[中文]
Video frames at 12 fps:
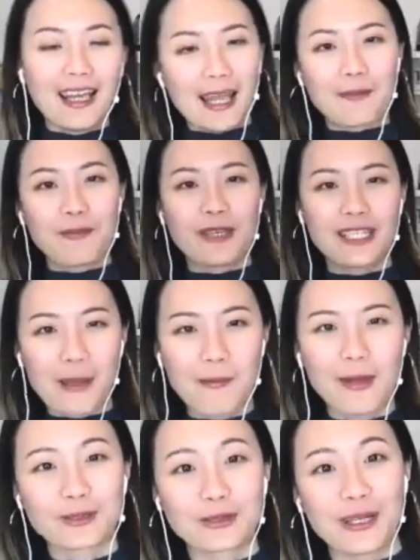哎，也没
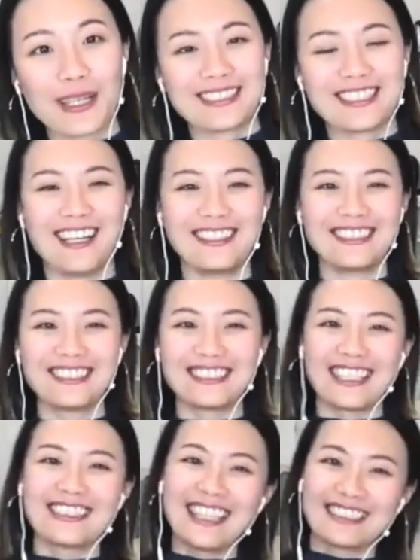有说很长时
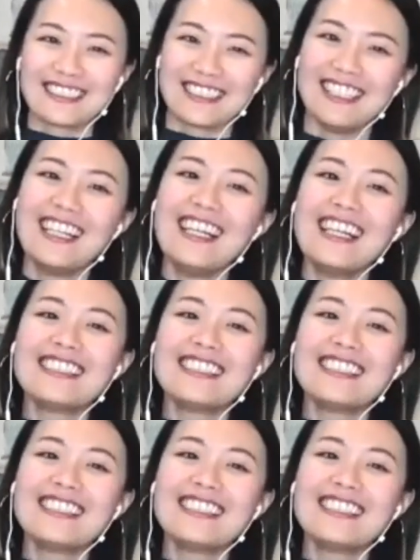间，但是你什